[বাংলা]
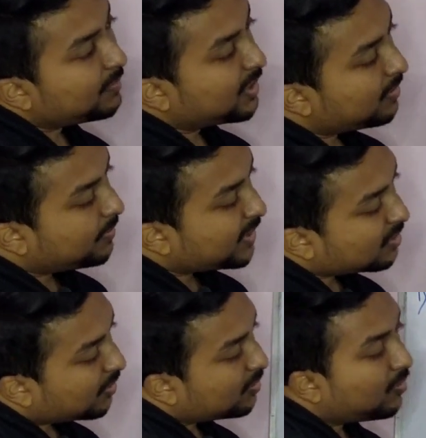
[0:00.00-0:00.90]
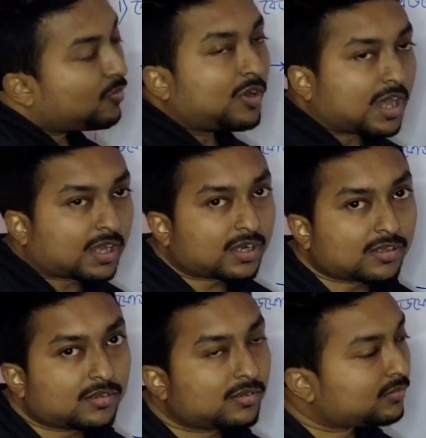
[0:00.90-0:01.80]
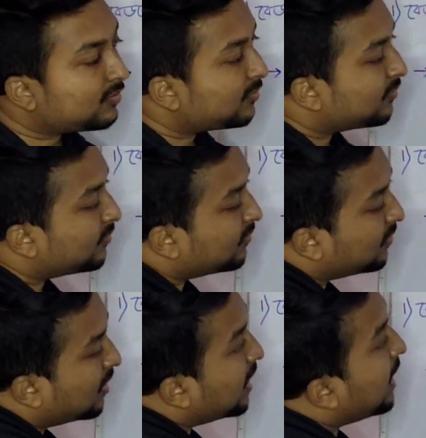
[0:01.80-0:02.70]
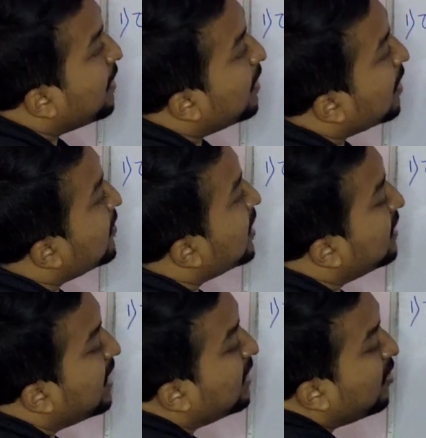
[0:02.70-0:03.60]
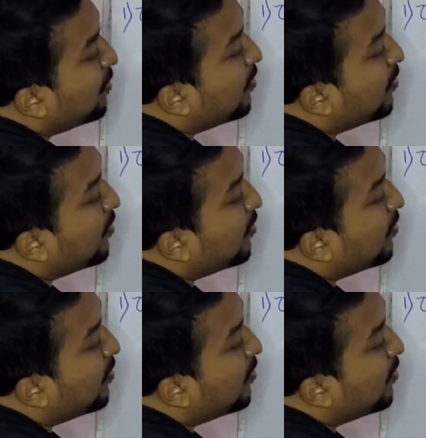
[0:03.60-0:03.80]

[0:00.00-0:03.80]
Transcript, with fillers: পৃথিবীপৃষ্ঠ কিন্তু গোলাকার এবার আমরা দ্বিতীয়